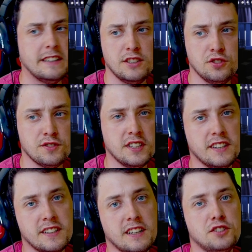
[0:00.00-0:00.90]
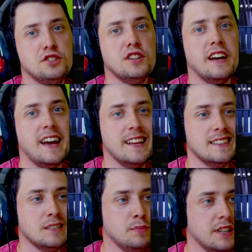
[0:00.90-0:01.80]
2011
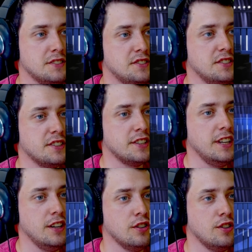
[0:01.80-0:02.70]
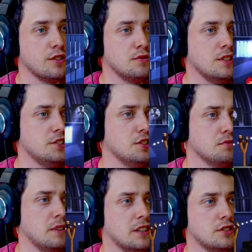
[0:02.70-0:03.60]
Angry Birds Rio, które
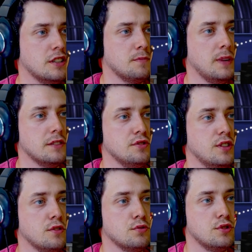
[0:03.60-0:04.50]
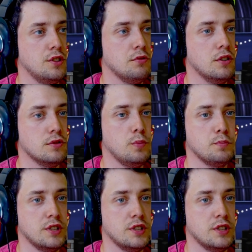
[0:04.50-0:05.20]
się aż tak bardzo nie różniły od